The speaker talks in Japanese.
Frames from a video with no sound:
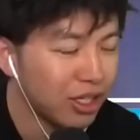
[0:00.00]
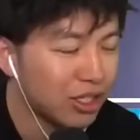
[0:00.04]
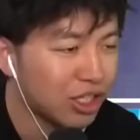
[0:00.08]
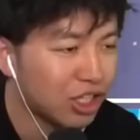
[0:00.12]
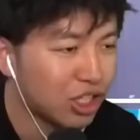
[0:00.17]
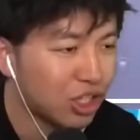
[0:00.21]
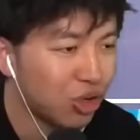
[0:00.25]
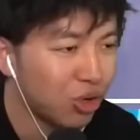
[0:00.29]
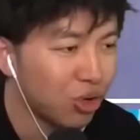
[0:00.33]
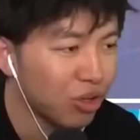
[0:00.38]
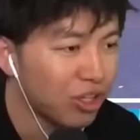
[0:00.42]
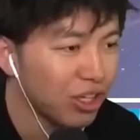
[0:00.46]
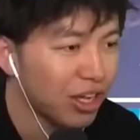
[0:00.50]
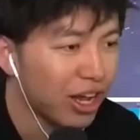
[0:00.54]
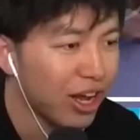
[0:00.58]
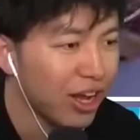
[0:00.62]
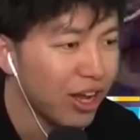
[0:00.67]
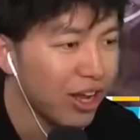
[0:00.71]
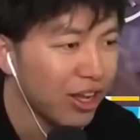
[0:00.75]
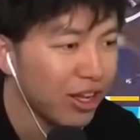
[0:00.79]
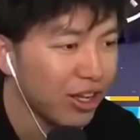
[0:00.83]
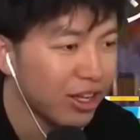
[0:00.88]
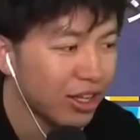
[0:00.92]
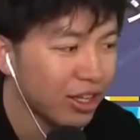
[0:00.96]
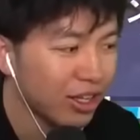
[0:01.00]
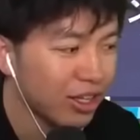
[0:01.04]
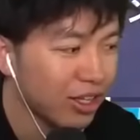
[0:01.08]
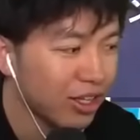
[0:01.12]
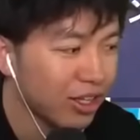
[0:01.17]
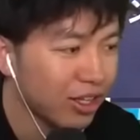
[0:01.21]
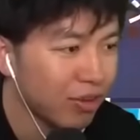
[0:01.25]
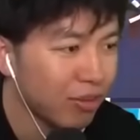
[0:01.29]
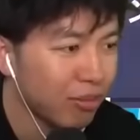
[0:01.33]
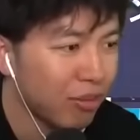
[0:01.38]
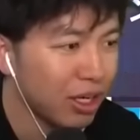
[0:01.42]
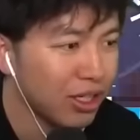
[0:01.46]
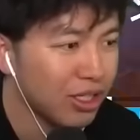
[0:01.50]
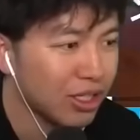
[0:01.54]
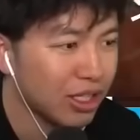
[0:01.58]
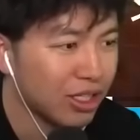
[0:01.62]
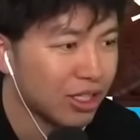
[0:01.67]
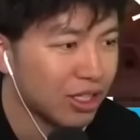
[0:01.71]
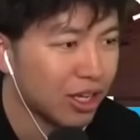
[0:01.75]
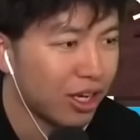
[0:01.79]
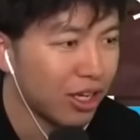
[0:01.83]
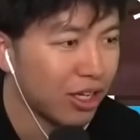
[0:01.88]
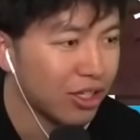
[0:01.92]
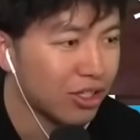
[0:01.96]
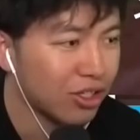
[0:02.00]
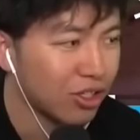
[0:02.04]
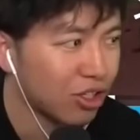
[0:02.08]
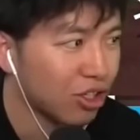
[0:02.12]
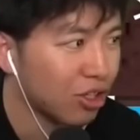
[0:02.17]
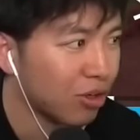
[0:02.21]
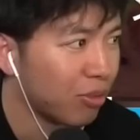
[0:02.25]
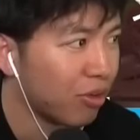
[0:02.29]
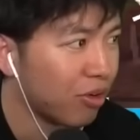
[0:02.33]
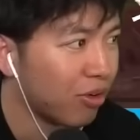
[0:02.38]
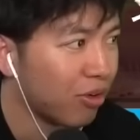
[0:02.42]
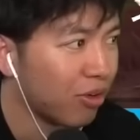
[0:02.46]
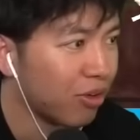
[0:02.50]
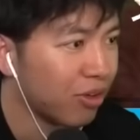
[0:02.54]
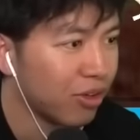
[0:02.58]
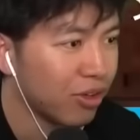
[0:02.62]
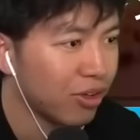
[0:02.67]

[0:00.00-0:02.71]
え強くないマジで使いやすいと思う